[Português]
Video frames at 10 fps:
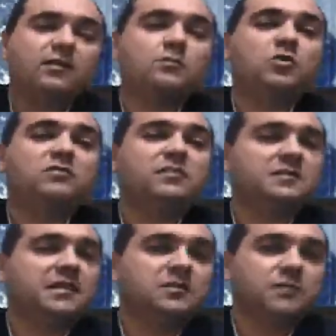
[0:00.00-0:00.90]
numa
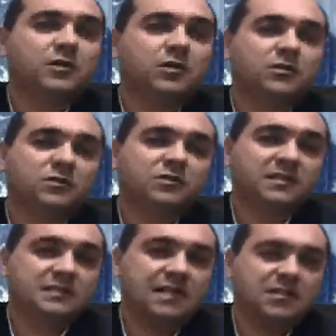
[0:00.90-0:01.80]
universidade melhor, numa
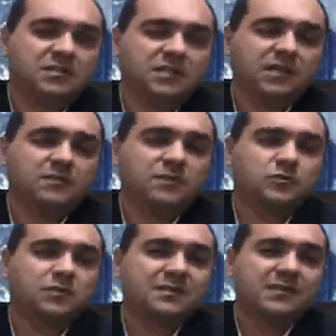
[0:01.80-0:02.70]
universidade em que as
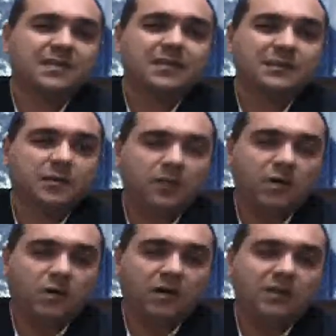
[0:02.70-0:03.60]
pessoas têm
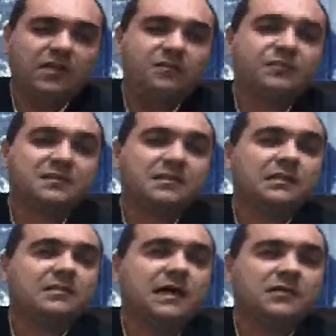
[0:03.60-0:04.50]
maior
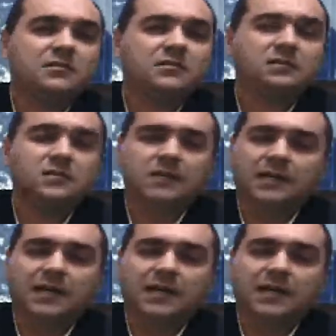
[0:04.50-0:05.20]
facilidade de